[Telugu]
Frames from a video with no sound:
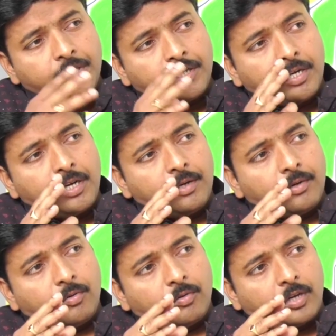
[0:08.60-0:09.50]
నిజంగా
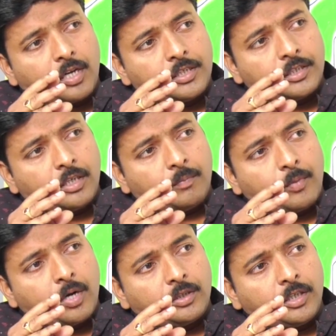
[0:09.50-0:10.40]
ఒక రాజకీయ
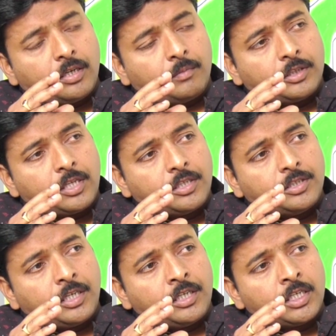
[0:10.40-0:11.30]
పార్టీల మధ్యలో
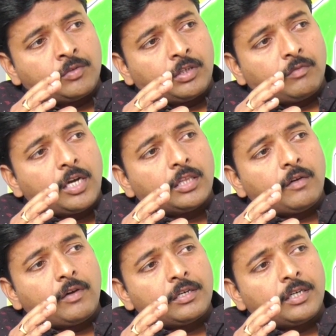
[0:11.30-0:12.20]
జరిగినటువంటి
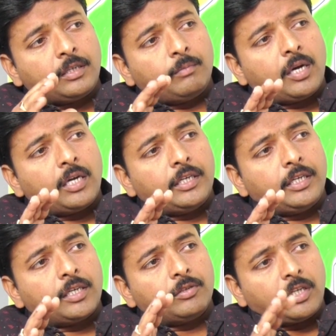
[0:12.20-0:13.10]
వాతావరణాన్ని మా ఎన్నికలు